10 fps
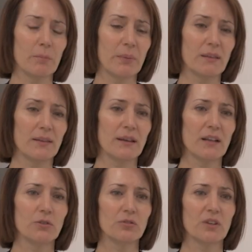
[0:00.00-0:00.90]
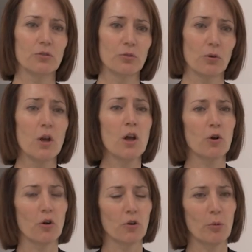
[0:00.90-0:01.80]
practicando tanto
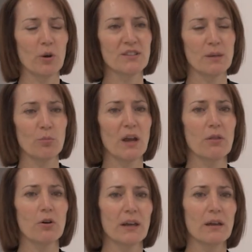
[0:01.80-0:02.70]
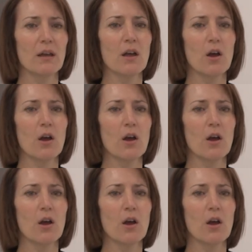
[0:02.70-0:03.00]
con robots y simuladores